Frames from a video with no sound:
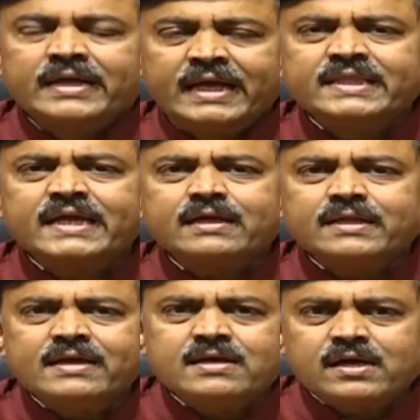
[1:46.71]

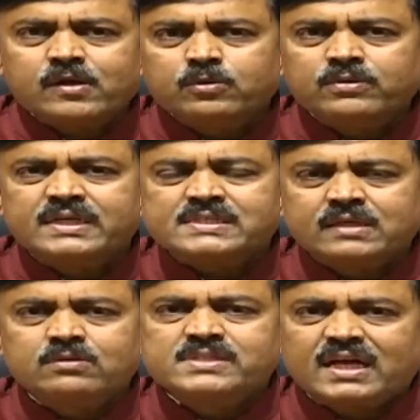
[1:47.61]
ఎన్నికలు ఇంకా రెండు
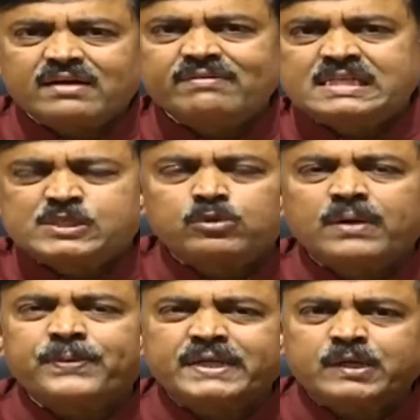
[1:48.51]
దశలు జరగవలసి
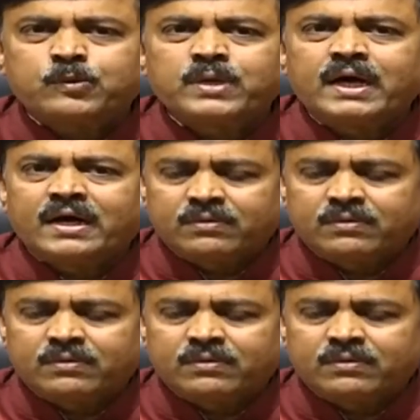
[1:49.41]
ఉన్నప్పటికీ కూడా